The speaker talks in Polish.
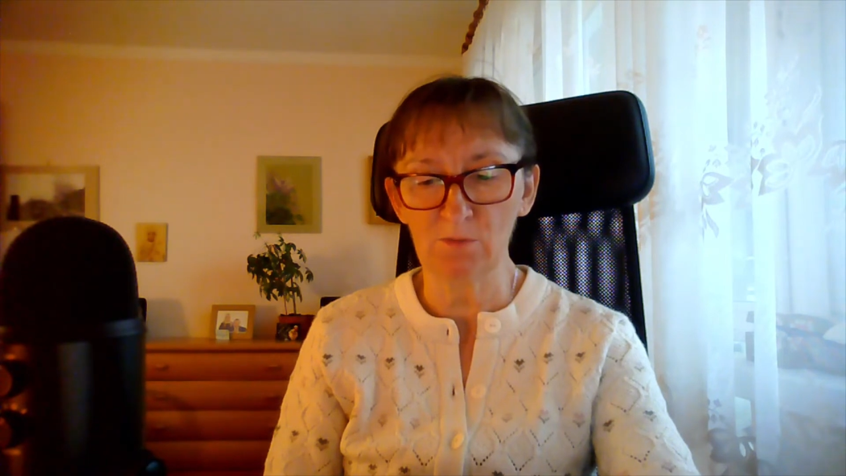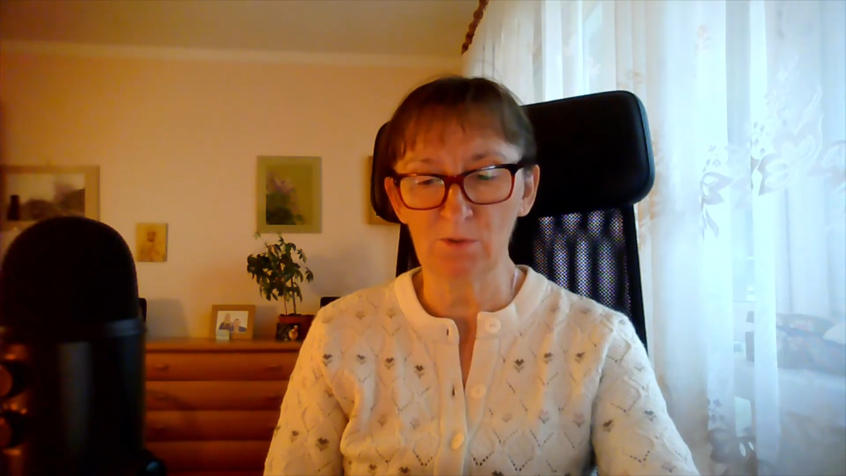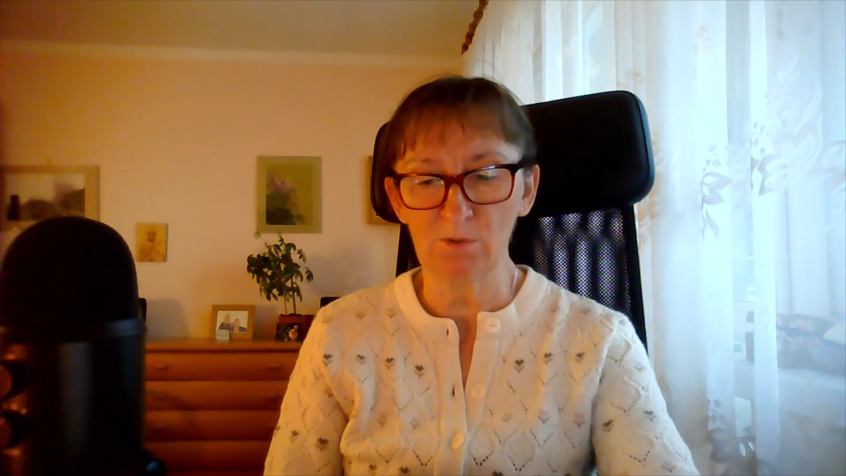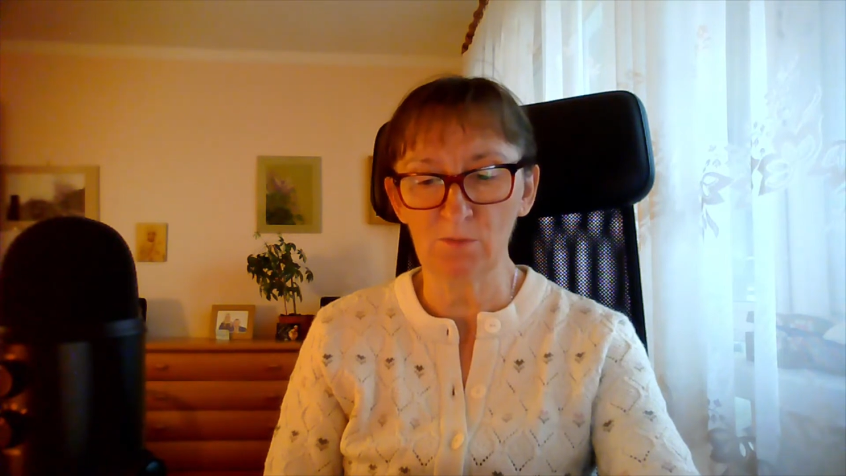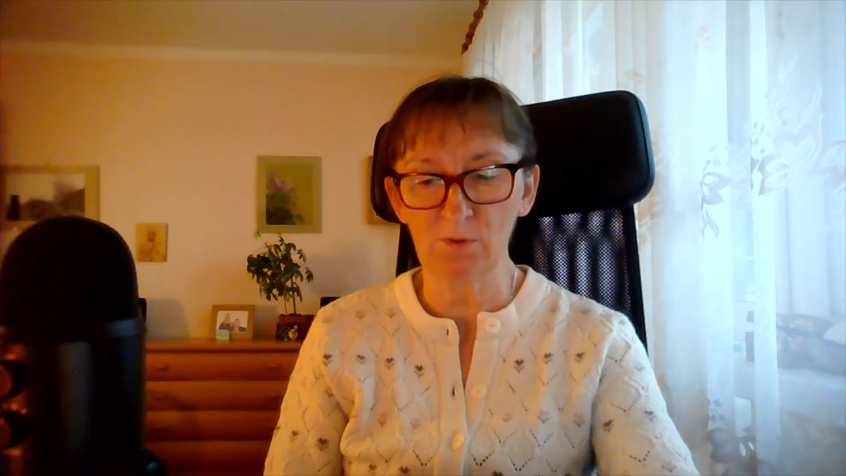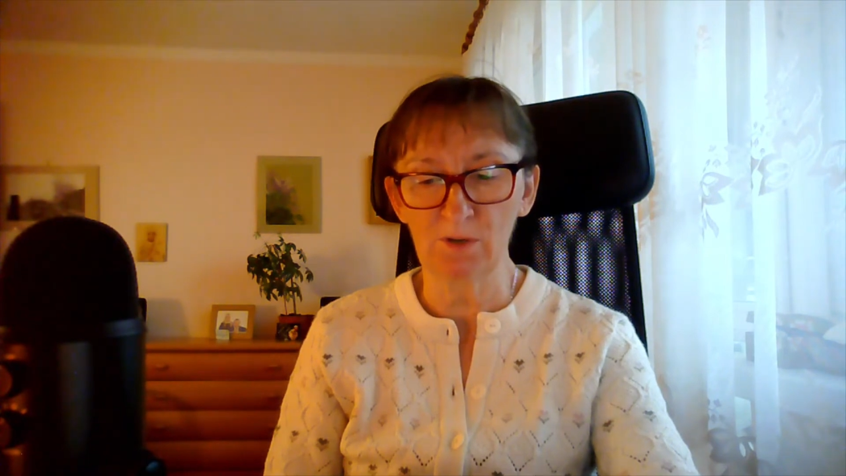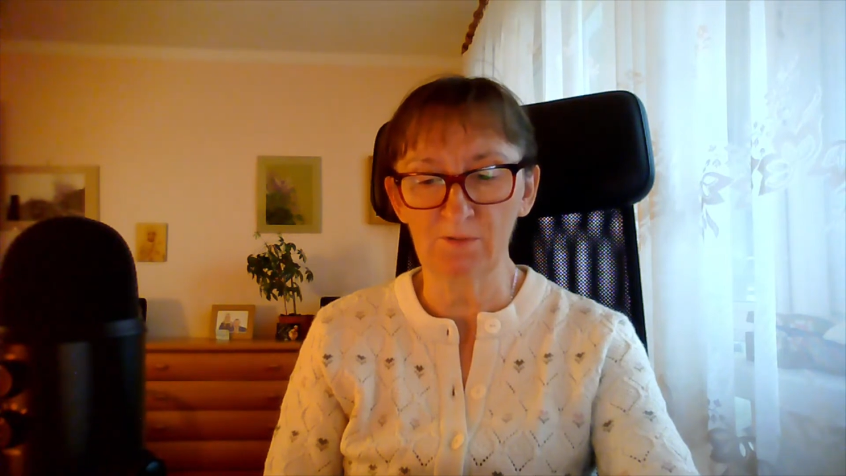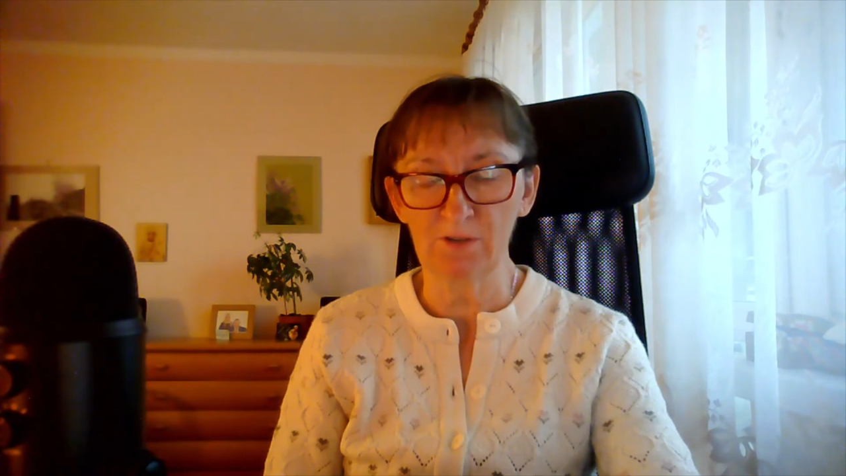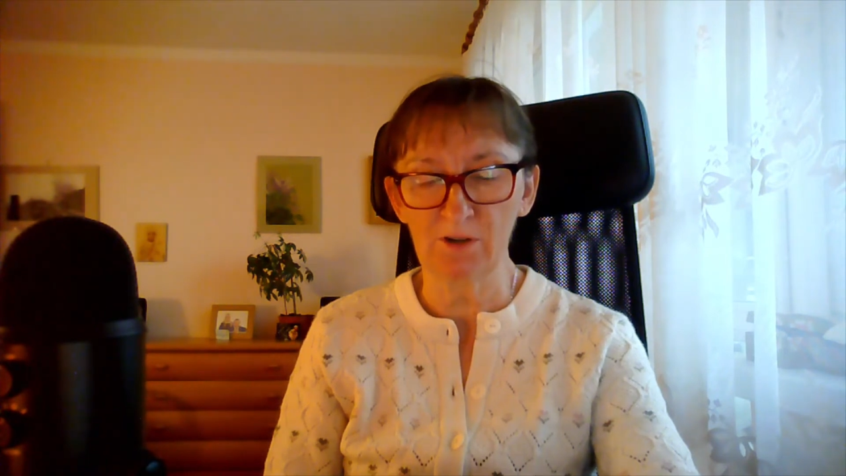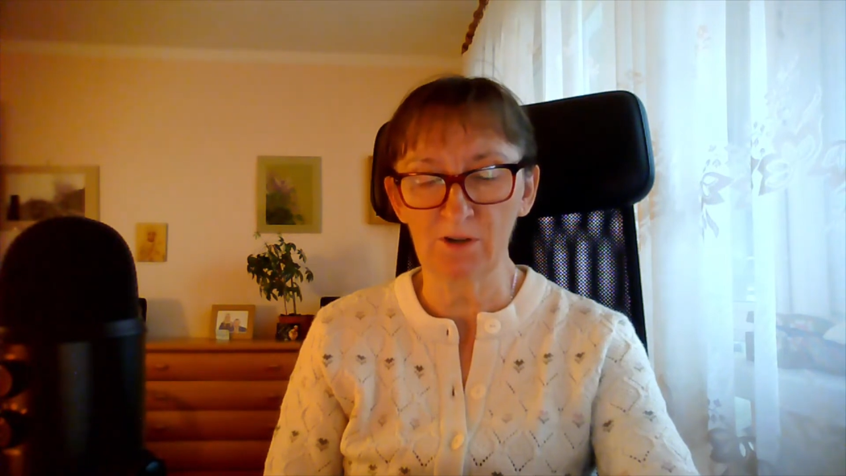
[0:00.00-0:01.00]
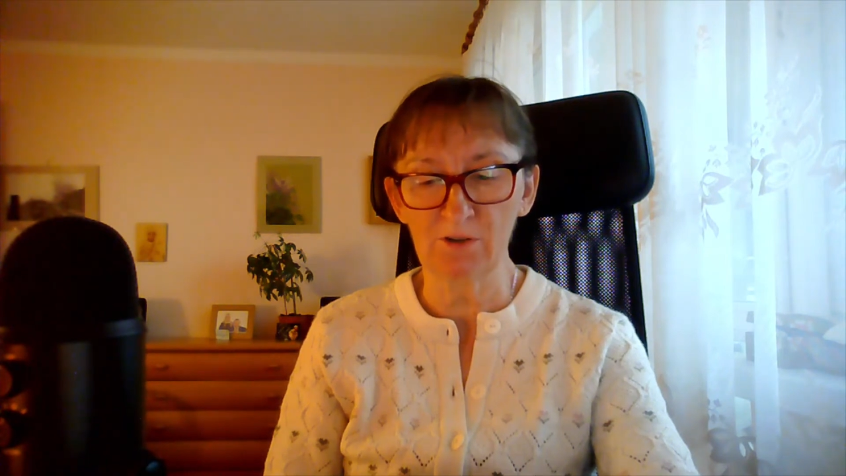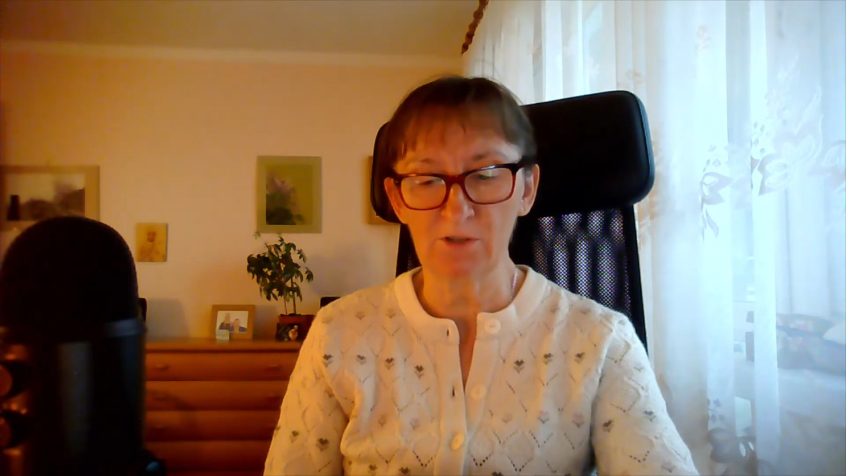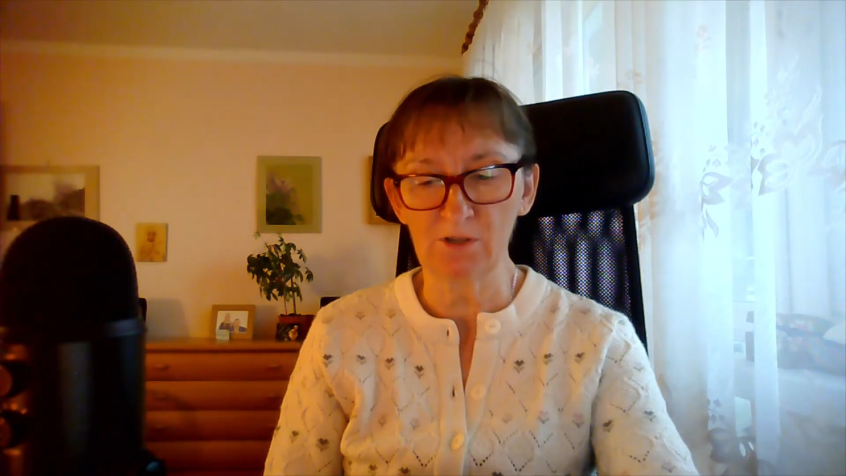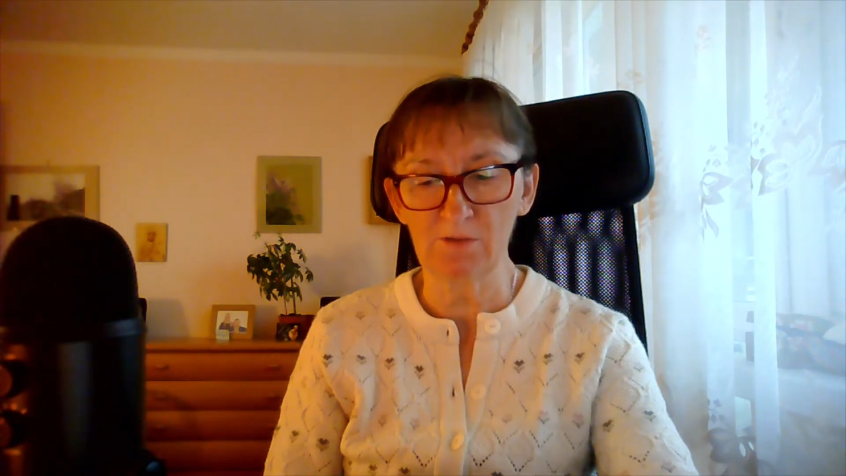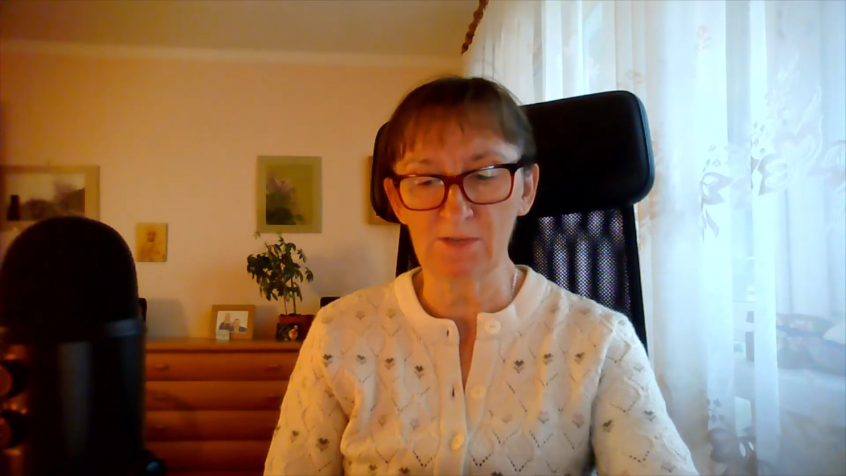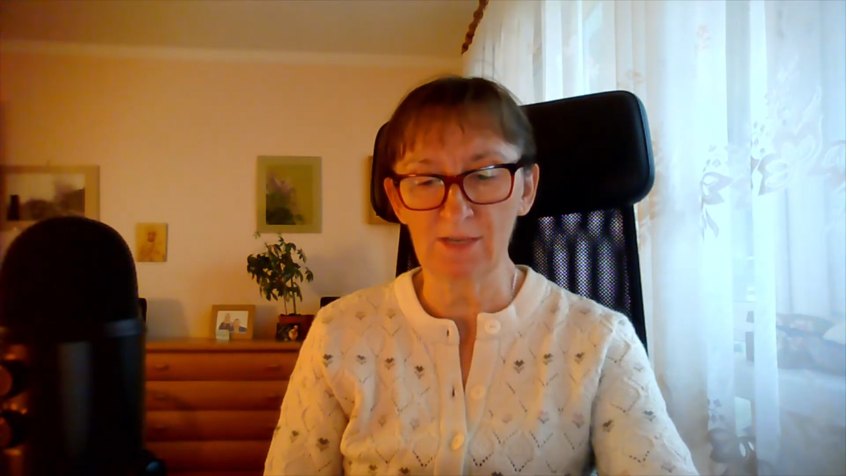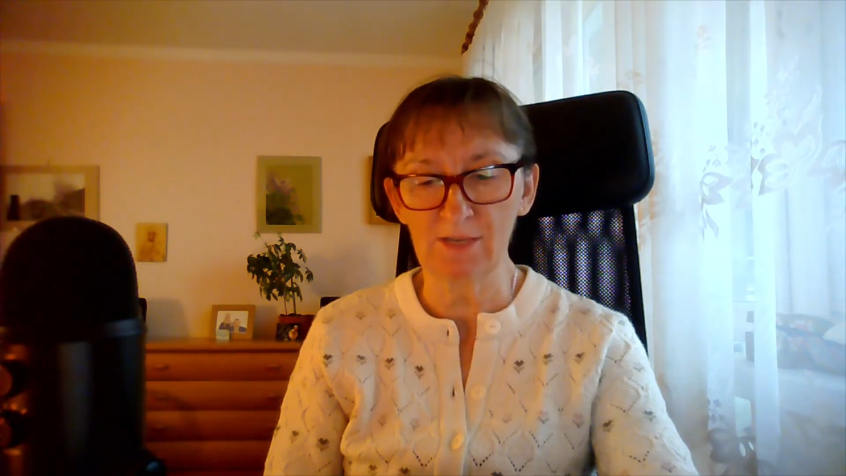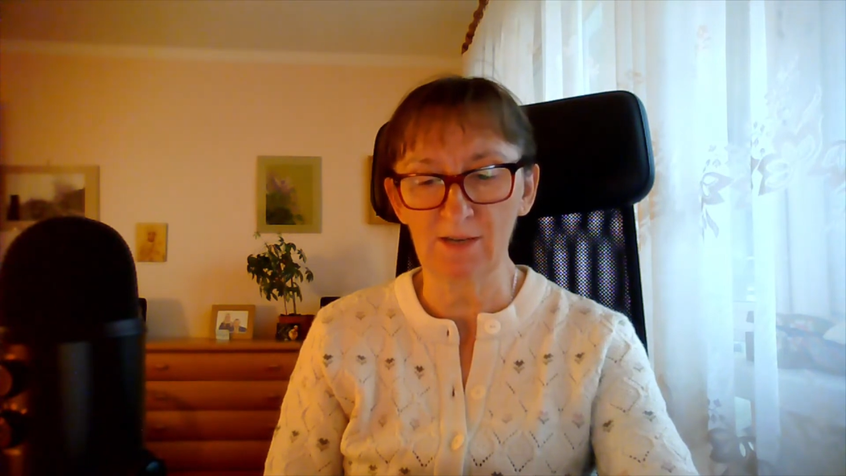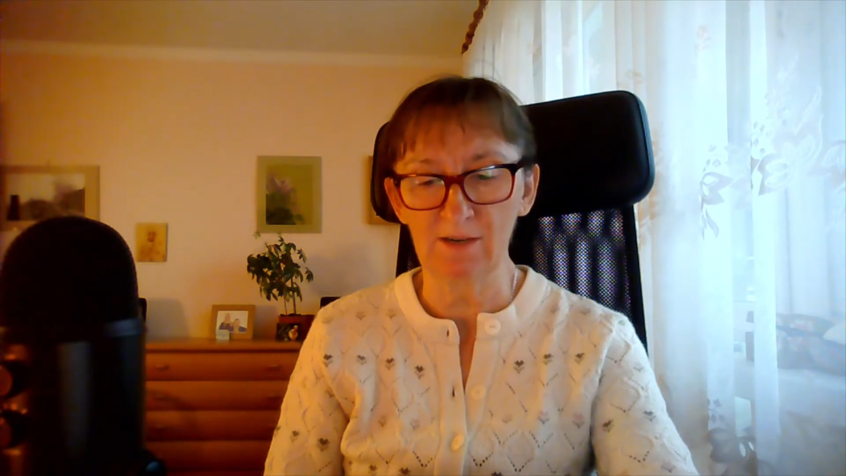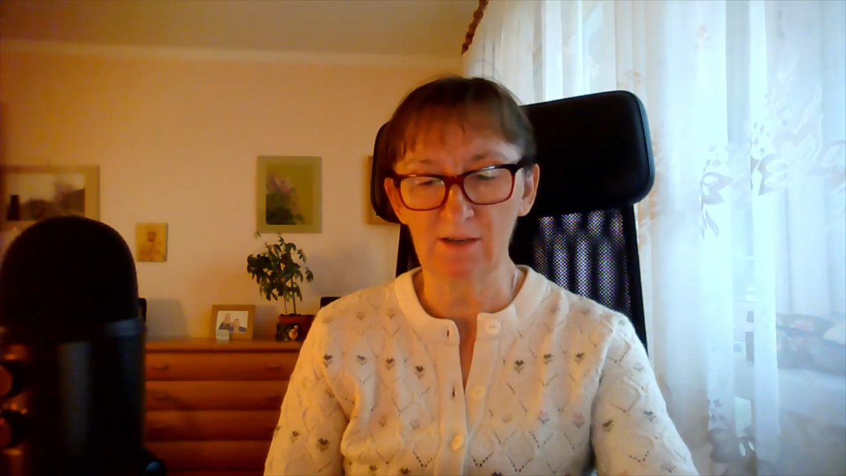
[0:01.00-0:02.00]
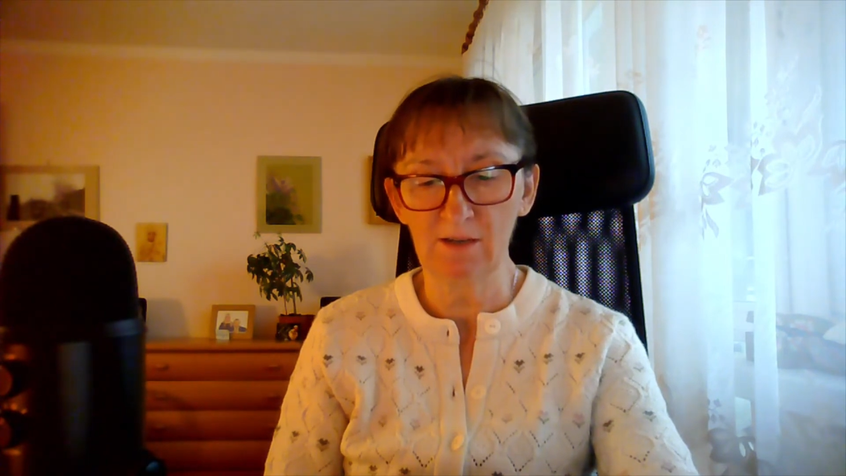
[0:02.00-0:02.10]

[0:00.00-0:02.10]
próbuje wkroczyć w sen.